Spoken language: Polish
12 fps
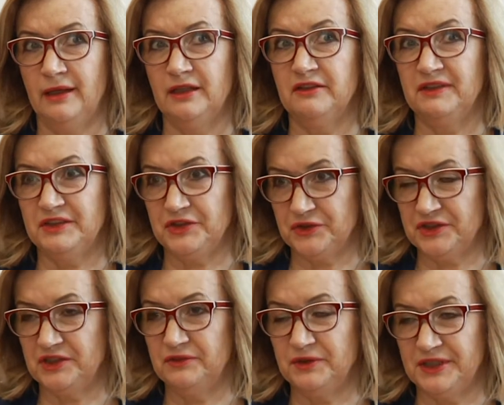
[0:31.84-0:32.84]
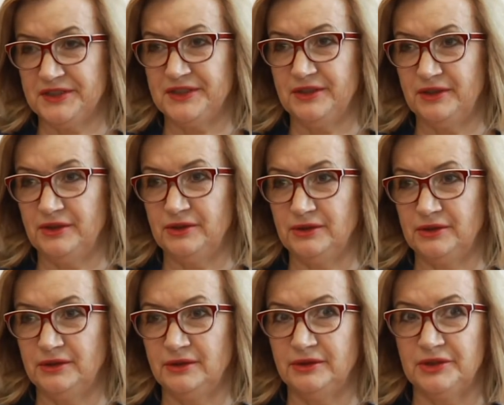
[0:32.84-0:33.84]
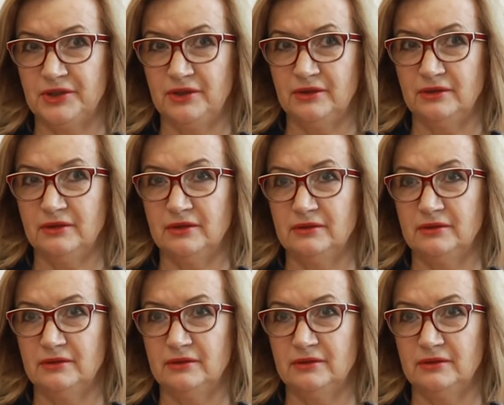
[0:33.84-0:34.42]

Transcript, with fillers: 2020 e, rok,